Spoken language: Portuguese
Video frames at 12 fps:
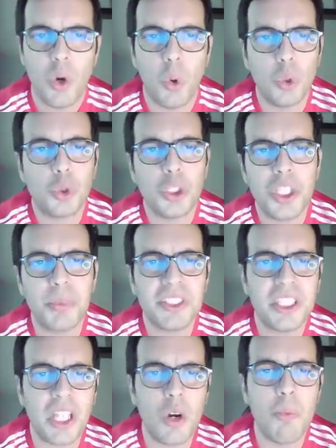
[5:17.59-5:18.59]
Os dois
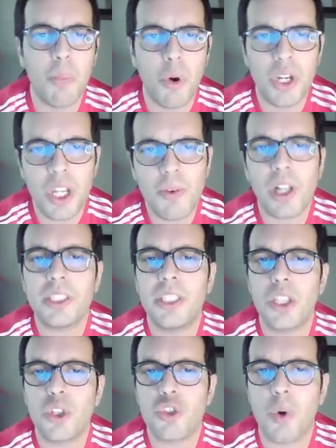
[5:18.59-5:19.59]
apresentaram um bom nível,
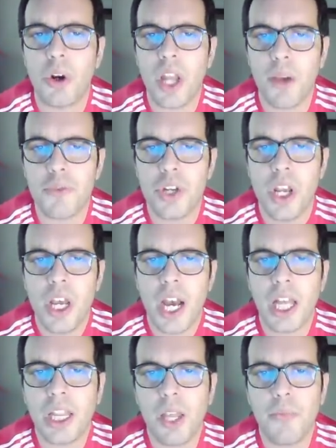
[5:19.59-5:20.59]
sendo que João Neves
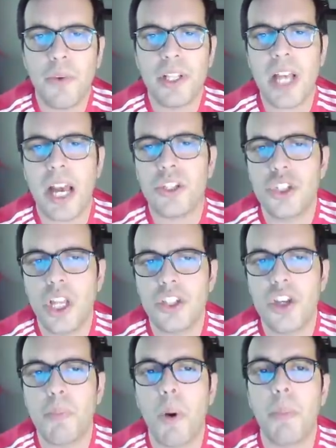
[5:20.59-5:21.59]
até fez a
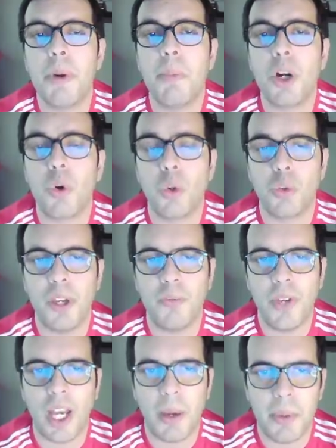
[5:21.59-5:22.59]
assistência para o primeiro gol do
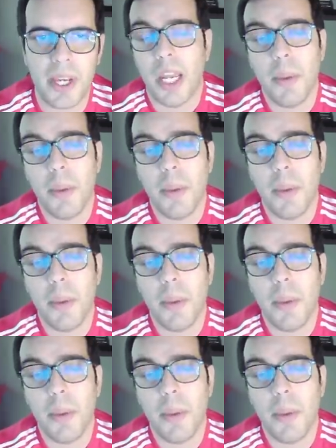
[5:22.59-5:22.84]
Benfica B.